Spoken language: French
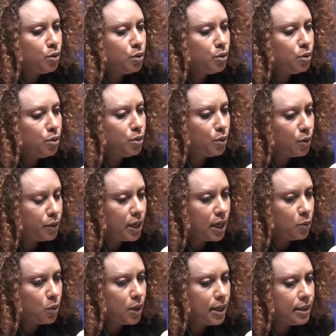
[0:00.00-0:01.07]
Non,
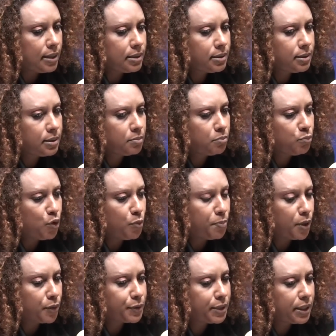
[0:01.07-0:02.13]
Nawaz, je
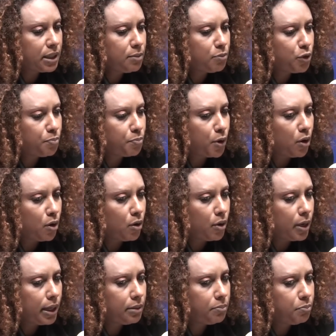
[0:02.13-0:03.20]
pense qu'il me prend
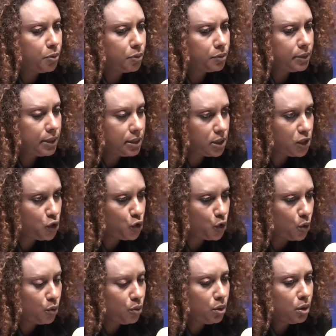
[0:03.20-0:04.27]
une bonne
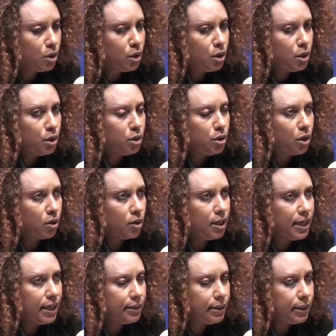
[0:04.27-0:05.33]
décision dans
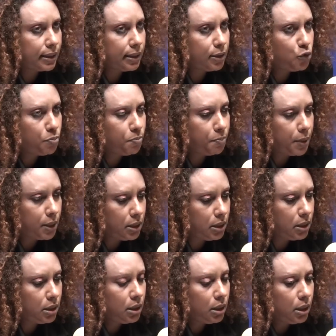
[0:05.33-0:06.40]
l'intérêt du
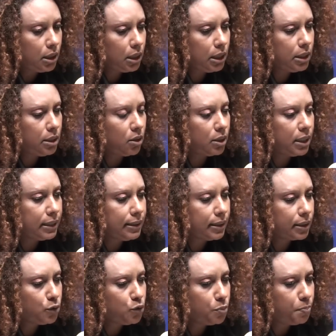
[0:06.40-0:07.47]
pays et dans
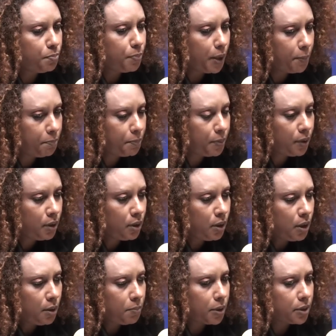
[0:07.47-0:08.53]
l'intérêt du peuple,
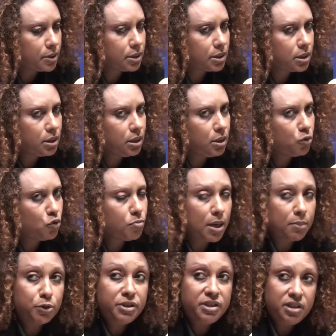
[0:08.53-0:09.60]
parce que, comme
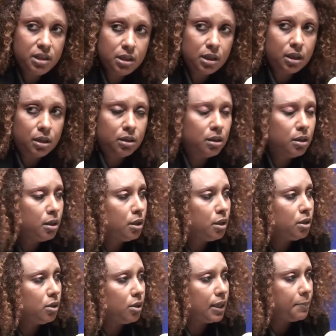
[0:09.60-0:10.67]
on dit
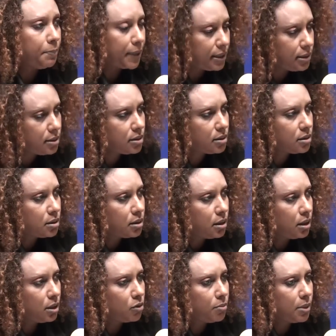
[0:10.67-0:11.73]
dans la presse
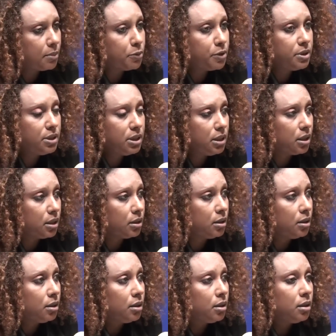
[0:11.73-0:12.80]
et comme on dit
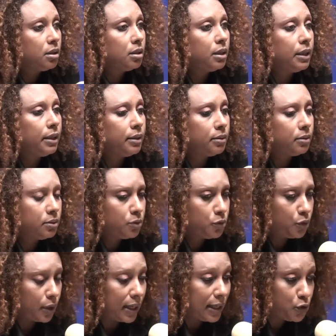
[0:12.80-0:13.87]
euh,
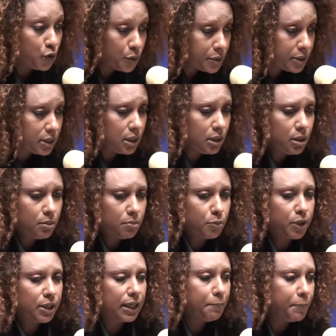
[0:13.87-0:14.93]
sur radio aussi,
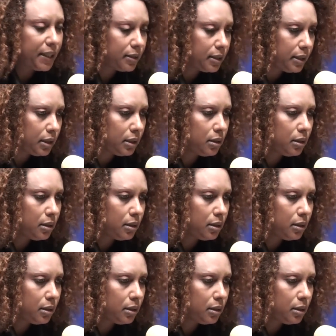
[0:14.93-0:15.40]
on répète